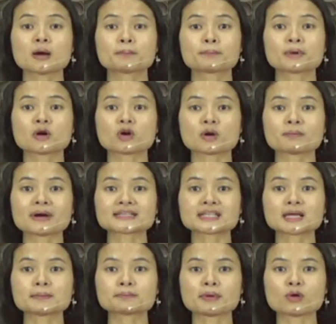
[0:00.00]

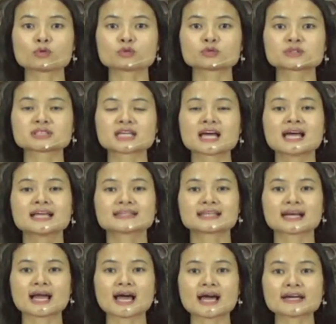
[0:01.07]
penghormatan Paulus
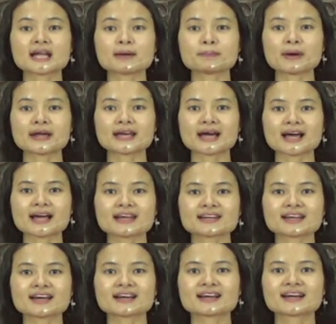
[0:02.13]
terhadap
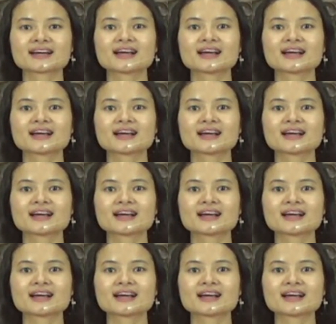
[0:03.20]
anak-anak